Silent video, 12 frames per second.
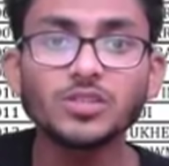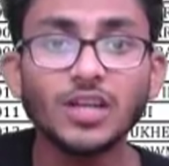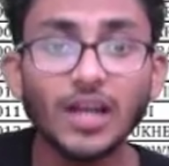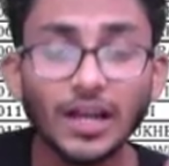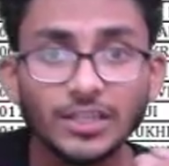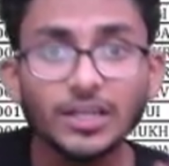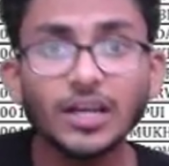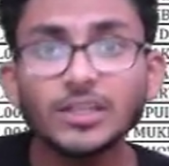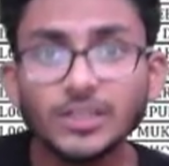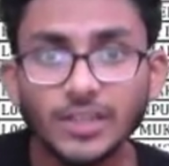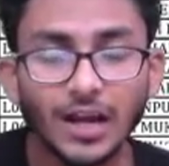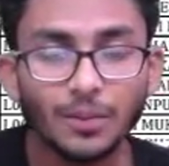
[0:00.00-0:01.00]
যে কাদের
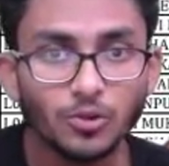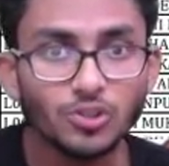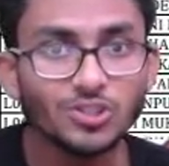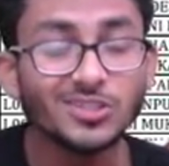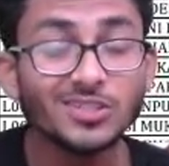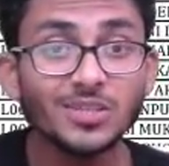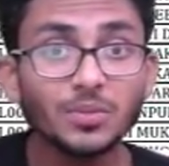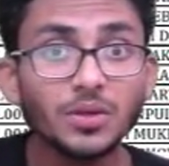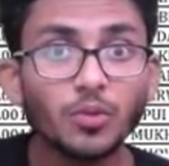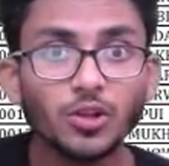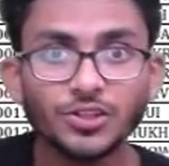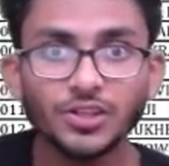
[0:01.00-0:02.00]
কাদের ডাক পড়েছে যে
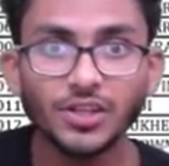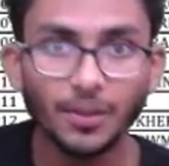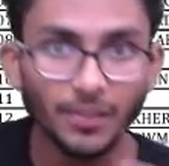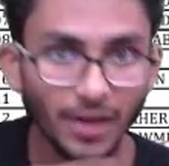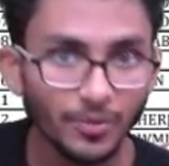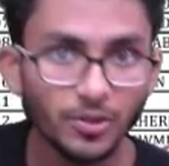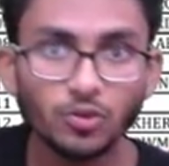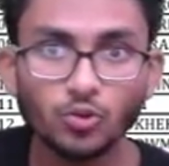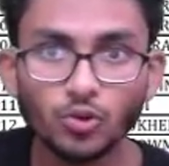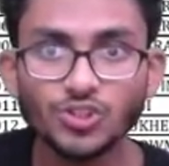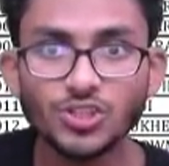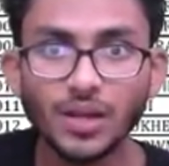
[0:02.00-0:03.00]
সিভিক ভলেন্টিয়ার আমরা আবেদন
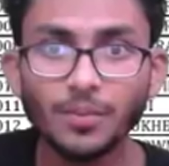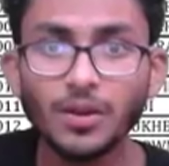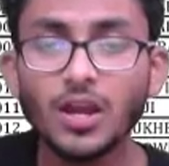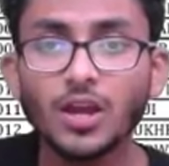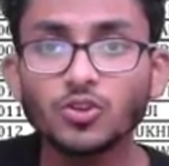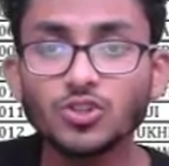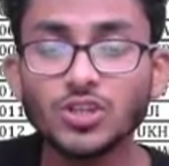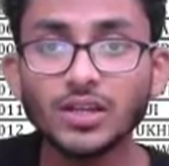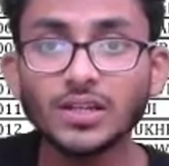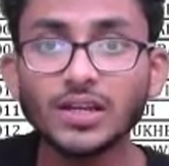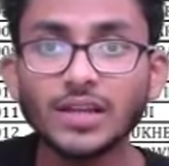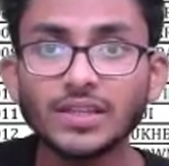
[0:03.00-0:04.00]
করেছিলাম
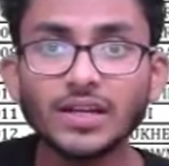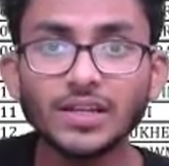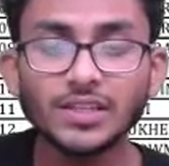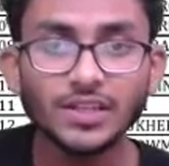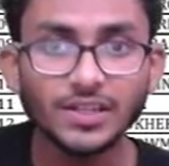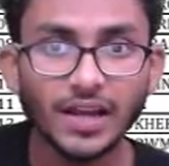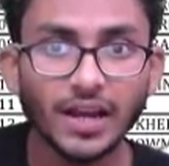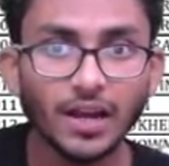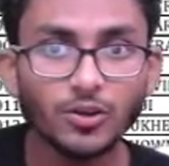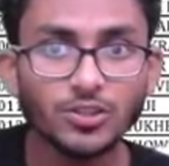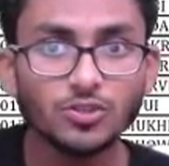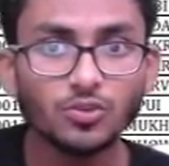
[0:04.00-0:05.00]
সেখানে কাদের কাদেরকে ডাকা
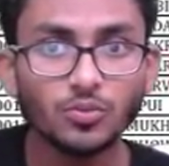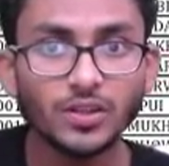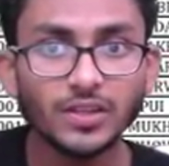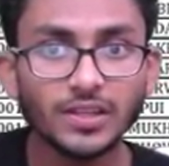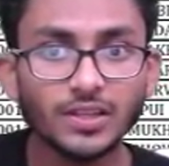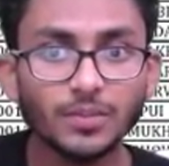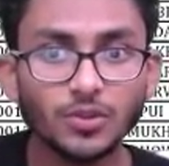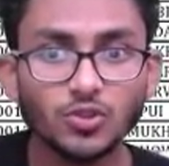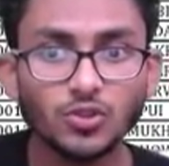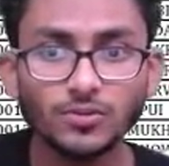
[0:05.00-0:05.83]
হয়েছে তোমরা দেখতে পাচ্ছ